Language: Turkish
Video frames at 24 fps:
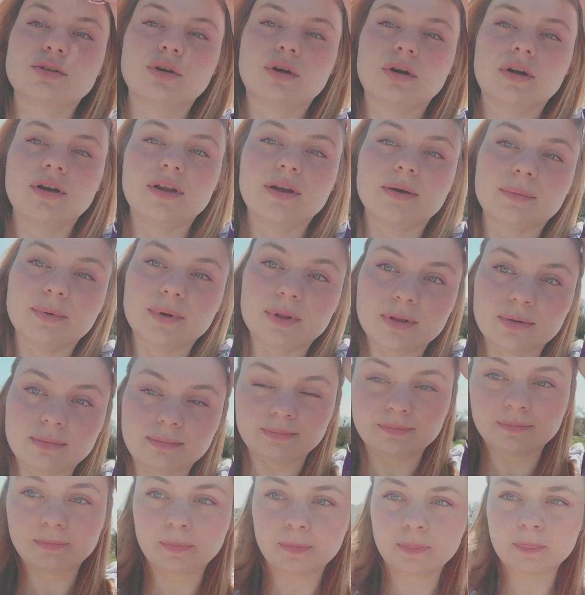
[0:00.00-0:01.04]
Şöyle yapalım.
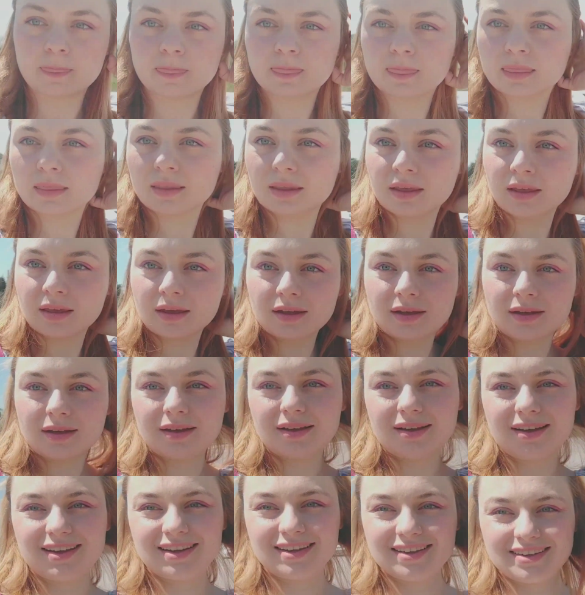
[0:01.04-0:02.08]

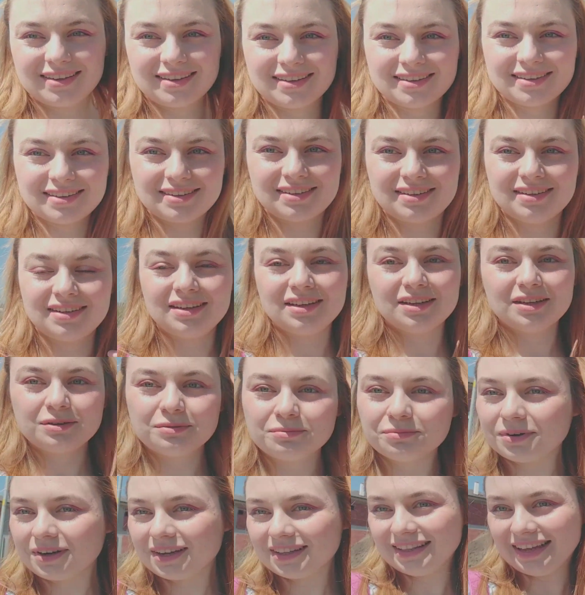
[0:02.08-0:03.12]
Heh.
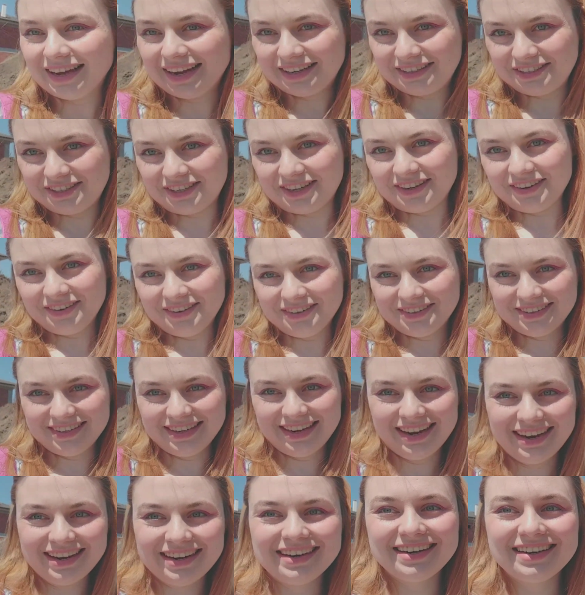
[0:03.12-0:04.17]
Bu kadarcık
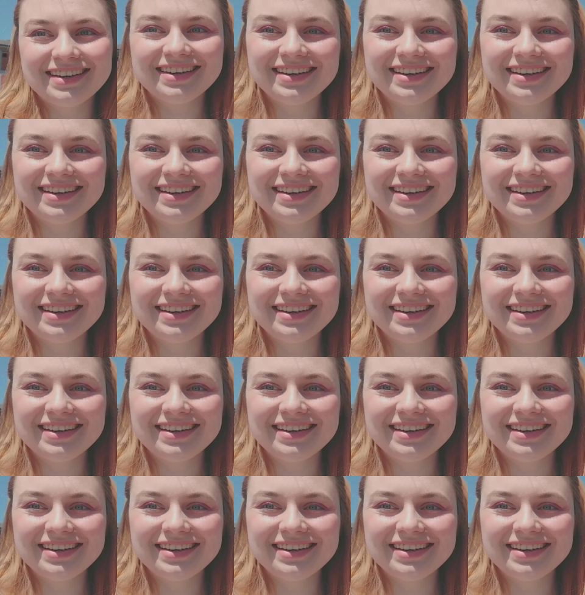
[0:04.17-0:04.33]
oldular.